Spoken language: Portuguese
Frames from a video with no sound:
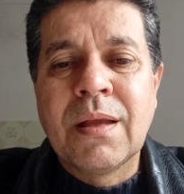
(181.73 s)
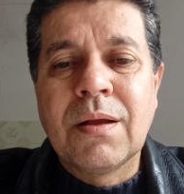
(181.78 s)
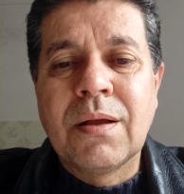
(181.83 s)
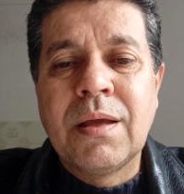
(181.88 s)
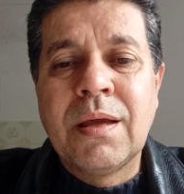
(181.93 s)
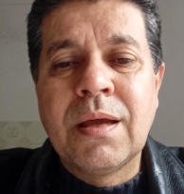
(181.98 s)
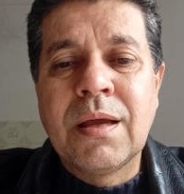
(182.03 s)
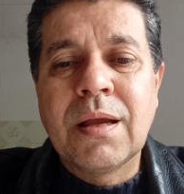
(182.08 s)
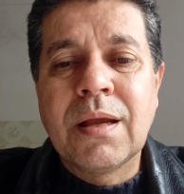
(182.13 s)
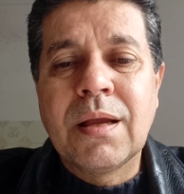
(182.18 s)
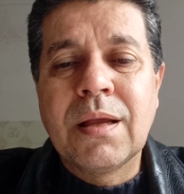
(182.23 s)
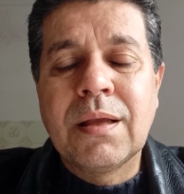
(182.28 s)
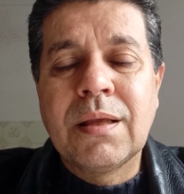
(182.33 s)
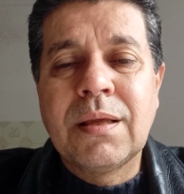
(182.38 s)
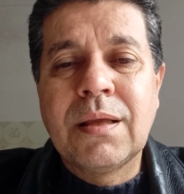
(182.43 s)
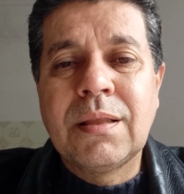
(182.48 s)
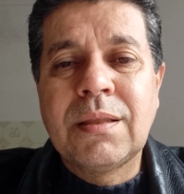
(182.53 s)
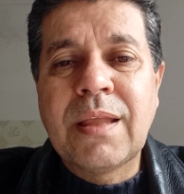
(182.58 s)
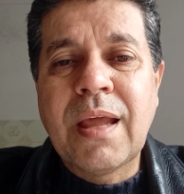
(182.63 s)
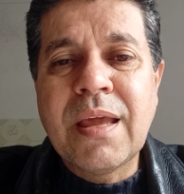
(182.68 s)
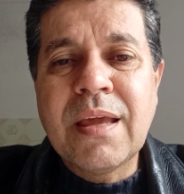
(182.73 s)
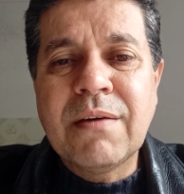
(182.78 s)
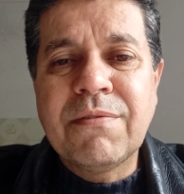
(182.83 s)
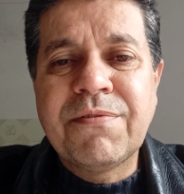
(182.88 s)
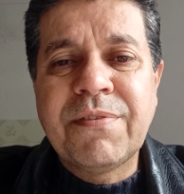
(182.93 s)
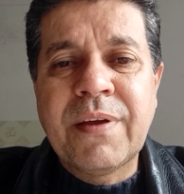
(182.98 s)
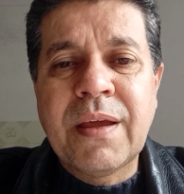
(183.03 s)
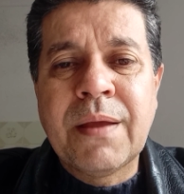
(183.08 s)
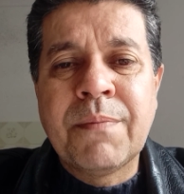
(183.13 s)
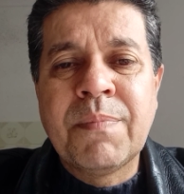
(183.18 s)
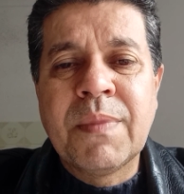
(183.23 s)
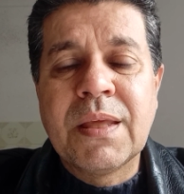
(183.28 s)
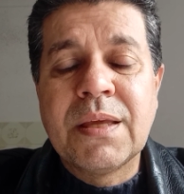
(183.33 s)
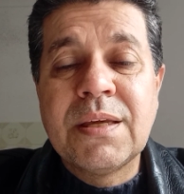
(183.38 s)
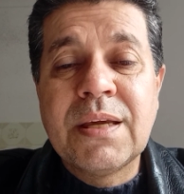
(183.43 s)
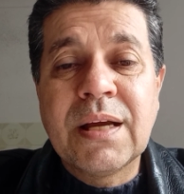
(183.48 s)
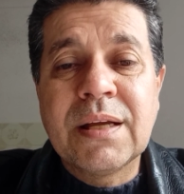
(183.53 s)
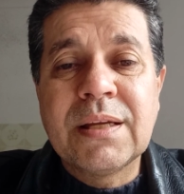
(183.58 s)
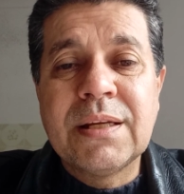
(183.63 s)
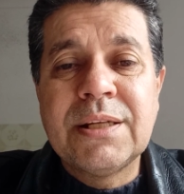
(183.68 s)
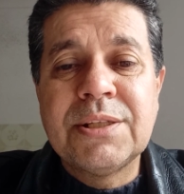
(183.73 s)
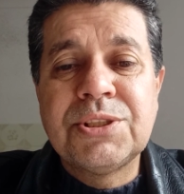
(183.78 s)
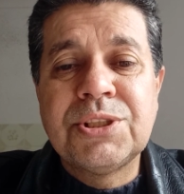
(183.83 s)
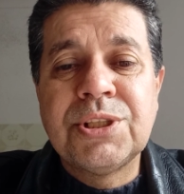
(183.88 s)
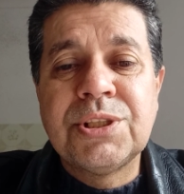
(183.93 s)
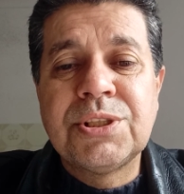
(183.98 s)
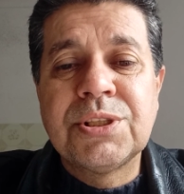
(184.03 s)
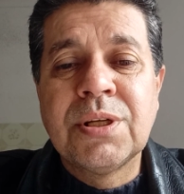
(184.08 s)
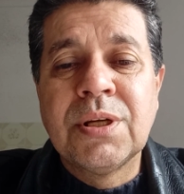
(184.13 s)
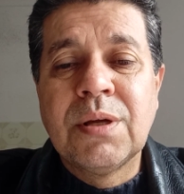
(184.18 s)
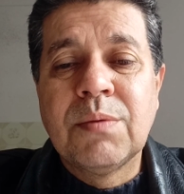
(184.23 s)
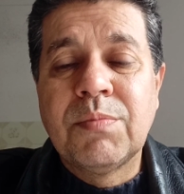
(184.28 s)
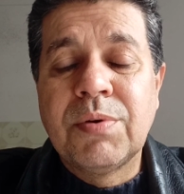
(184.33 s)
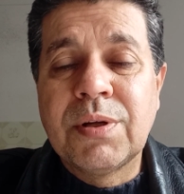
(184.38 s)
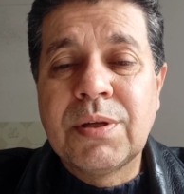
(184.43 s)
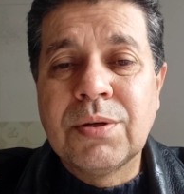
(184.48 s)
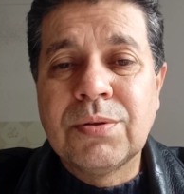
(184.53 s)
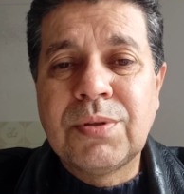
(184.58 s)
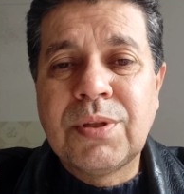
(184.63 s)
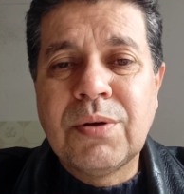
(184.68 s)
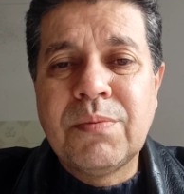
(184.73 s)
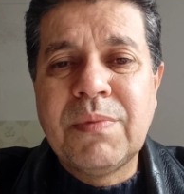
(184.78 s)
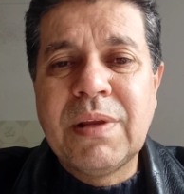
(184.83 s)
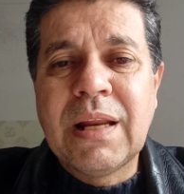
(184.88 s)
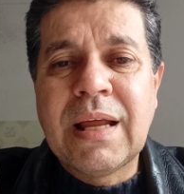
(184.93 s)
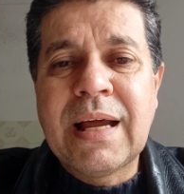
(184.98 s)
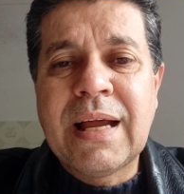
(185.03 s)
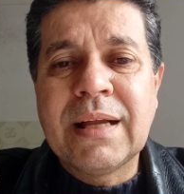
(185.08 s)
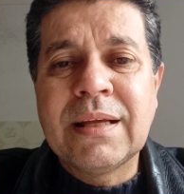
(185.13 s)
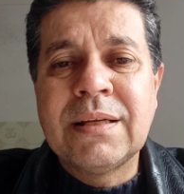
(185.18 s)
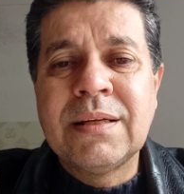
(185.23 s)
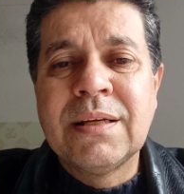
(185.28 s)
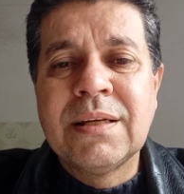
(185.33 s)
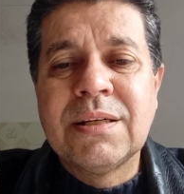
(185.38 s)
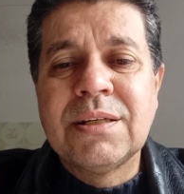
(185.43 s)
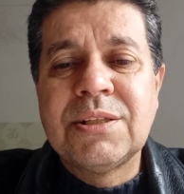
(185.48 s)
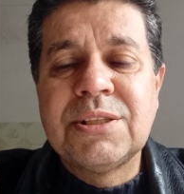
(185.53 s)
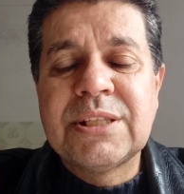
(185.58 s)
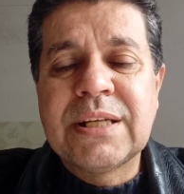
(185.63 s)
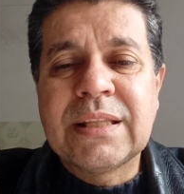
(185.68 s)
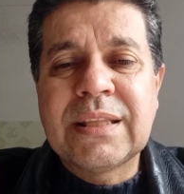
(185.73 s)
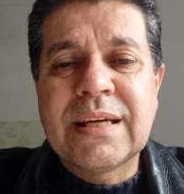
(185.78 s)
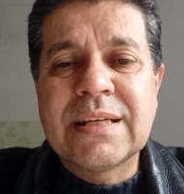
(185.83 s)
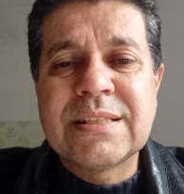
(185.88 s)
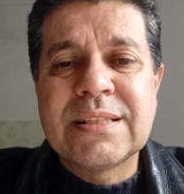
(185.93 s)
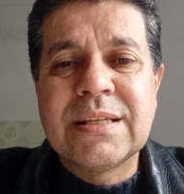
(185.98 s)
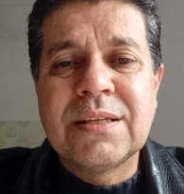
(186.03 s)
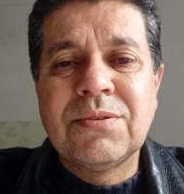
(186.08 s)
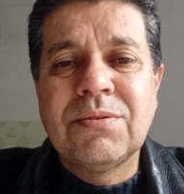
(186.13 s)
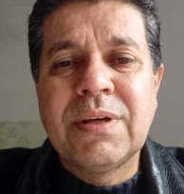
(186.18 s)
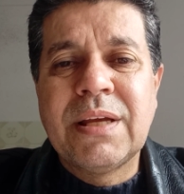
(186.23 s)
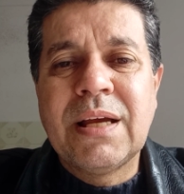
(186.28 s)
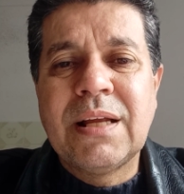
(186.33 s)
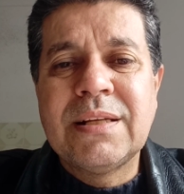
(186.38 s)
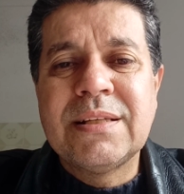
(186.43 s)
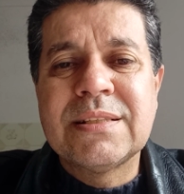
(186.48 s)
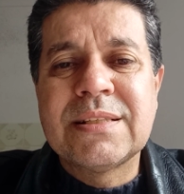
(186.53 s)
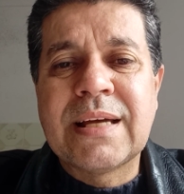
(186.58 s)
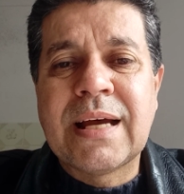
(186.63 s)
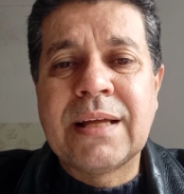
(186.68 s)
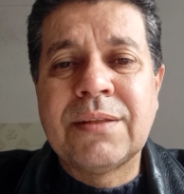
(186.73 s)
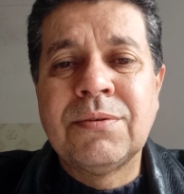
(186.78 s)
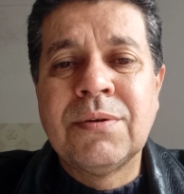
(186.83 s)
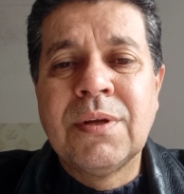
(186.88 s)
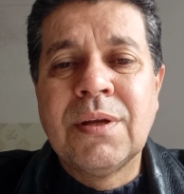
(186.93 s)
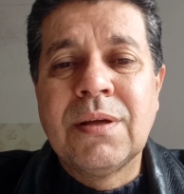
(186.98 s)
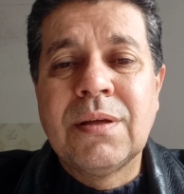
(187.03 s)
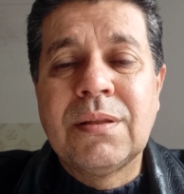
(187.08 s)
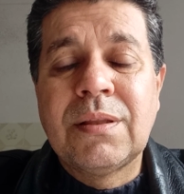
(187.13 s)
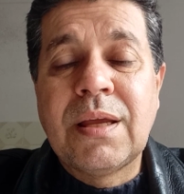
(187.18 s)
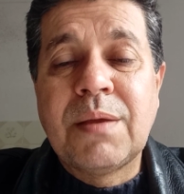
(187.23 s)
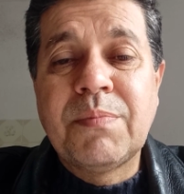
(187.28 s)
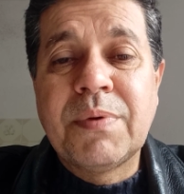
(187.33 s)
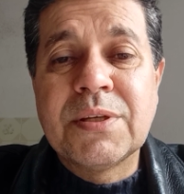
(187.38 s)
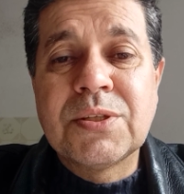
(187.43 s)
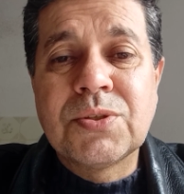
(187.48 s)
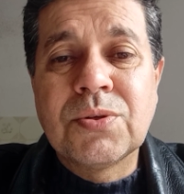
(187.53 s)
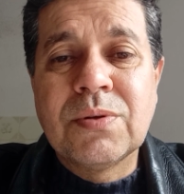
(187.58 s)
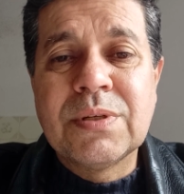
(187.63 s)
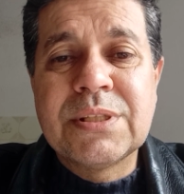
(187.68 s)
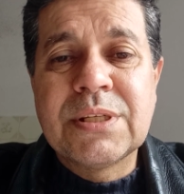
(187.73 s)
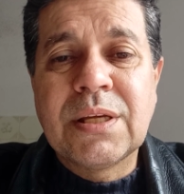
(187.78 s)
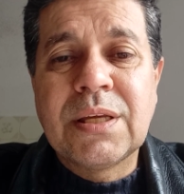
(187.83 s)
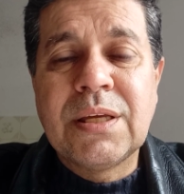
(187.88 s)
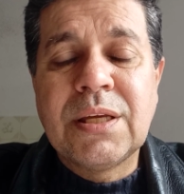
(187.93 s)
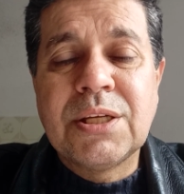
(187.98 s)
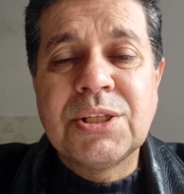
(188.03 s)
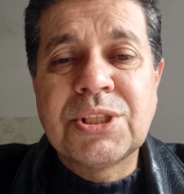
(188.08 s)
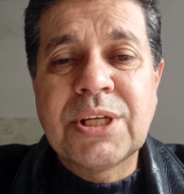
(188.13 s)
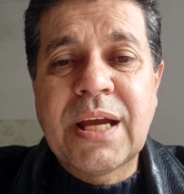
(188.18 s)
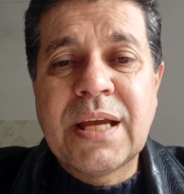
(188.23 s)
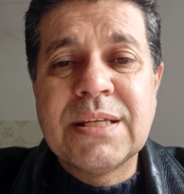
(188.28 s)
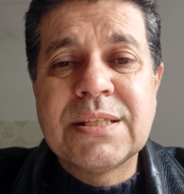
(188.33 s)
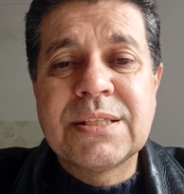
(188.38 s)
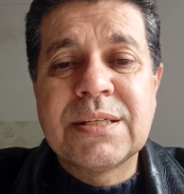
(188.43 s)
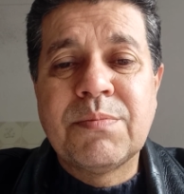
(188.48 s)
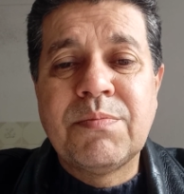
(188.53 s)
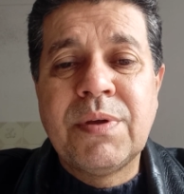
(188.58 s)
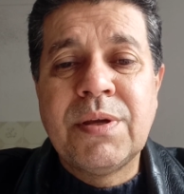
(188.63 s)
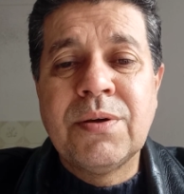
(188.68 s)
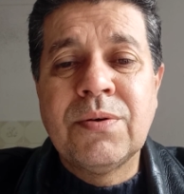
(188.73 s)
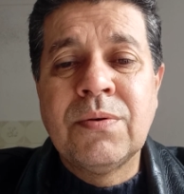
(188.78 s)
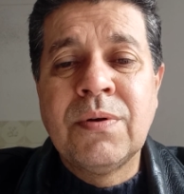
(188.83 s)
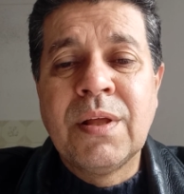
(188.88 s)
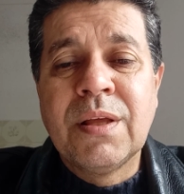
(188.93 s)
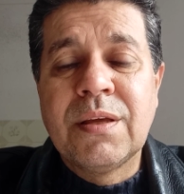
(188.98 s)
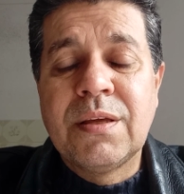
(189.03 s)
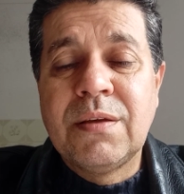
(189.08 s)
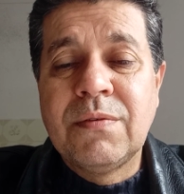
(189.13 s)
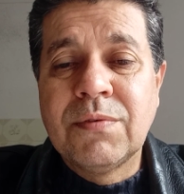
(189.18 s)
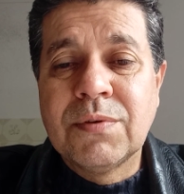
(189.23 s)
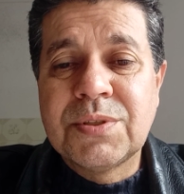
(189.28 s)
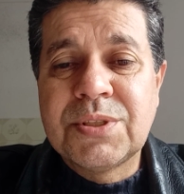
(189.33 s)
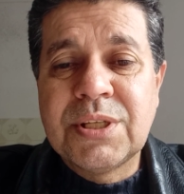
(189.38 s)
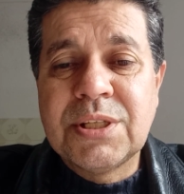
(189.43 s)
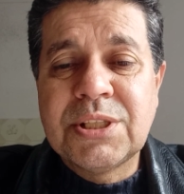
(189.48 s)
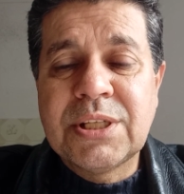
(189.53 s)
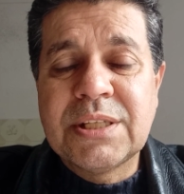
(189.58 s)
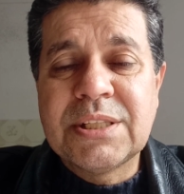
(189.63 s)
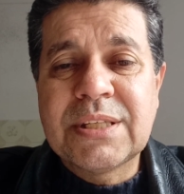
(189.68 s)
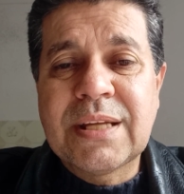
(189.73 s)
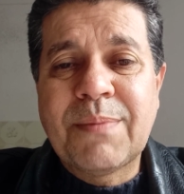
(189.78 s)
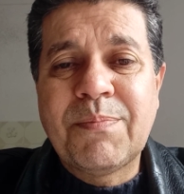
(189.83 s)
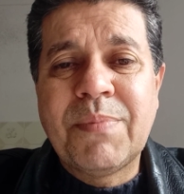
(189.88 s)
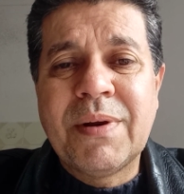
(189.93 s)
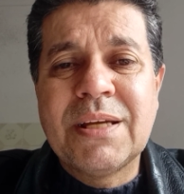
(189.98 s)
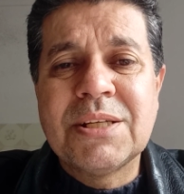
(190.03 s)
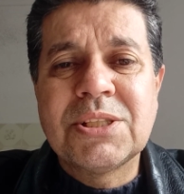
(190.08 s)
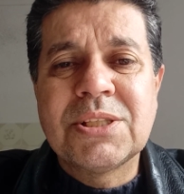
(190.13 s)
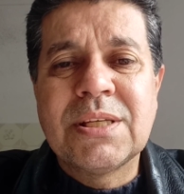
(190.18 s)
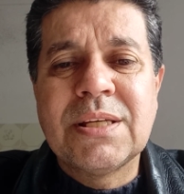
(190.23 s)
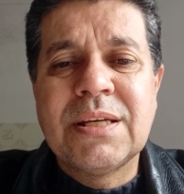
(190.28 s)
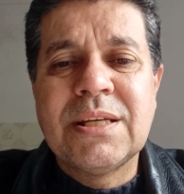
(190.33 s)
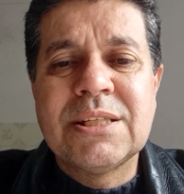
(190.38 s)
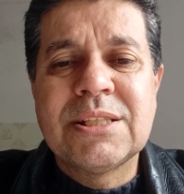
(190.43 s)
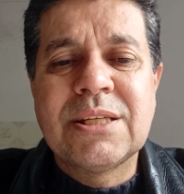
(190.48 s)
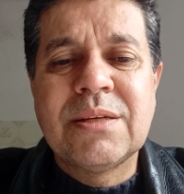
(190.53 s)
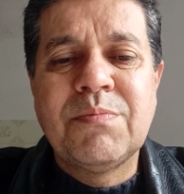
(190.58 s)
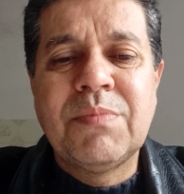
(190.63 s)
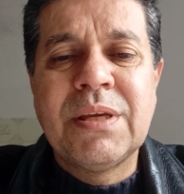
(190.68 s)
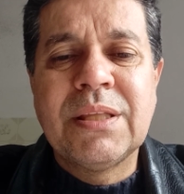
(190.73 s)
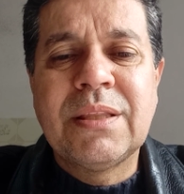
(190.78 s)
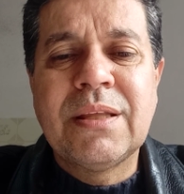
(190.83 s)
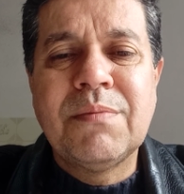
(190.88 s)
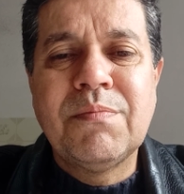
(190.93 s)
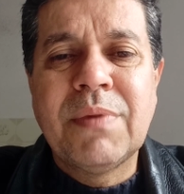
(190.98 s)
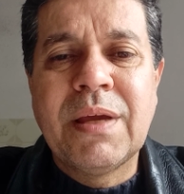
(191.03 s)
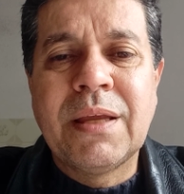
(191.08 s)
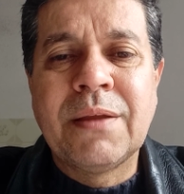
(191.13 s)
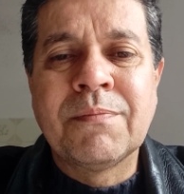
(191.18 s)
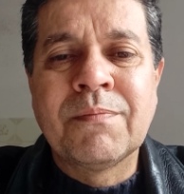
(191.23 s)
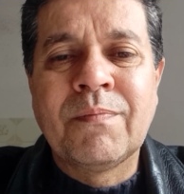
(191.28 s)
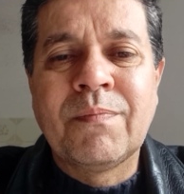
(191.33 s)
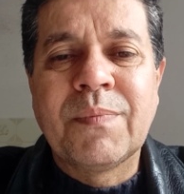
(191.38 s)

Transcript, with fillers: É, tenha fé e acredite, porque o teu milagre já está sendo realizado. Tem pessoas aqui que já recebeu e você já está prestes a receber também.